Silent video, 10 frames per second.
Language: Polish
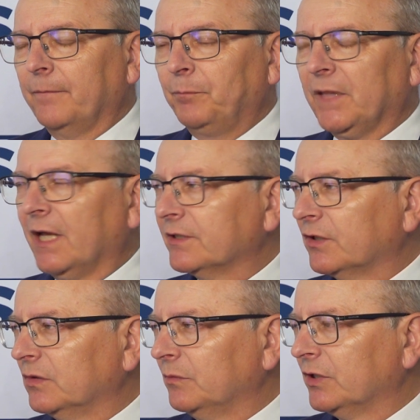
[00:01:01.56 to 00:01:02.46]

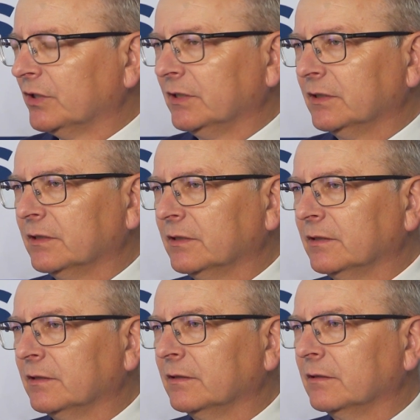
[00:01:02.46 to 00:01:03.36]
gastronomicznych
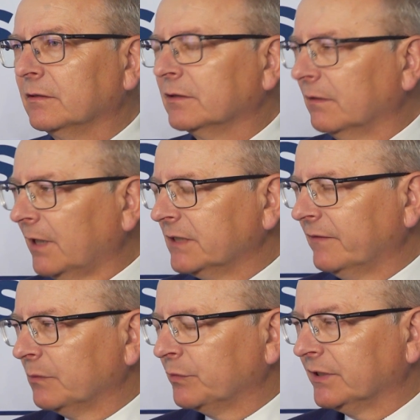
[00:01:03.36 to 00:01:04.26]
e,
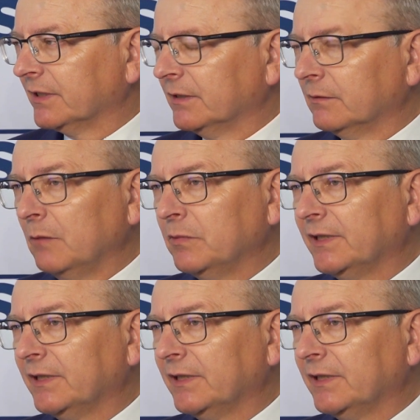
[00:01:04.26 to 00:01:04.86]
zlokalizowanych przy rynku albo